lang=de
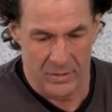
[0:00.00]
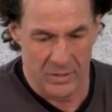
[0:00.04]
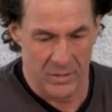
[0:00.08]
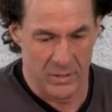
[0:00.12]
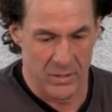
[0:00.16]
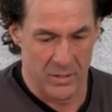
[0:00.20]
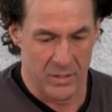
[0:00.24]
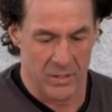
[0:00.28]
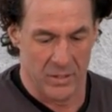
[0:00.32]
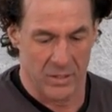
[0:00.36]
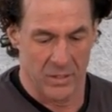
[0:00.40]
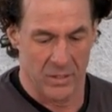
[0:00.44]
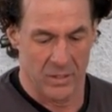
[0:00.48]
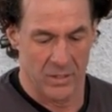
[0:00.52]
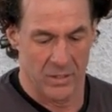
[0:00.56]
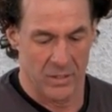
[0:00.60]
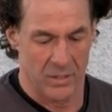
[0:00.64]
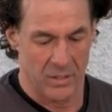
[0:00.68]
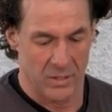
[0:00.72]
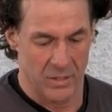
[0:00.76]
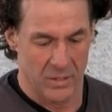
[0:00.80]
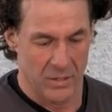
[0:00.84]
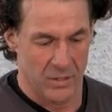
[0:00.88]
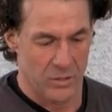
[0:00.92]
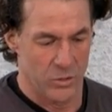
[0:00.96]
die
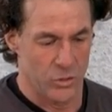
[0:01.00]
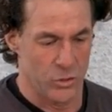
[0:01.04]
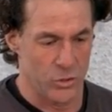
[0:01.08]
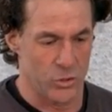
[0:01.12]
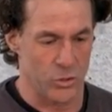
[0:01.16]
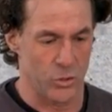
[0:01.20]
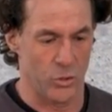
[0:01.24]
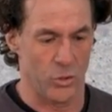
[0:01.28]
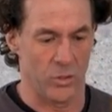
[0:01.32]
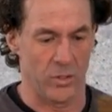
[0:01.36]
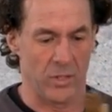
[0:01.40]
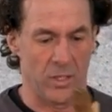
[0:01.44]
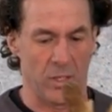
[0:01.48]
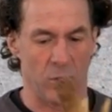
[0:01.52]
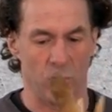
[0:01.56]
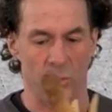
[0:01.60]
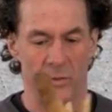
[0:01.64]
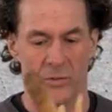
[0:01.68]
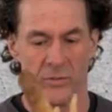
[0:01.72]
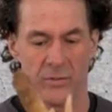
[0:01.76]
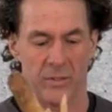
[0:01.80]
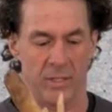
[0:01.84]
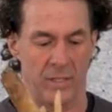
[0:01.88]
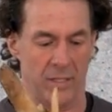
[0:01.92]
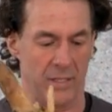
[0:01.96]
schön
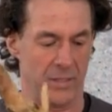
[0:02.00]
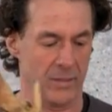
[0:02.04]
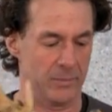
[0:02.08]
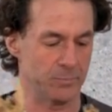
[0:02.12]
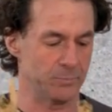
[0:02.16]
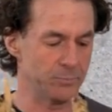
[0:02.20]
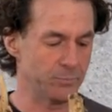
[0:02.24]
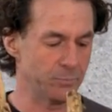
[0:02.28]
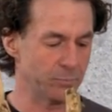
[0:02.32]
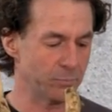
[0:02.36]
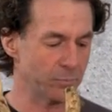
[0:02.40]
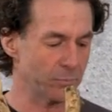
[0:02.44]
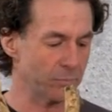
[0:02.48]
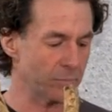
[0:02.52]
aussehen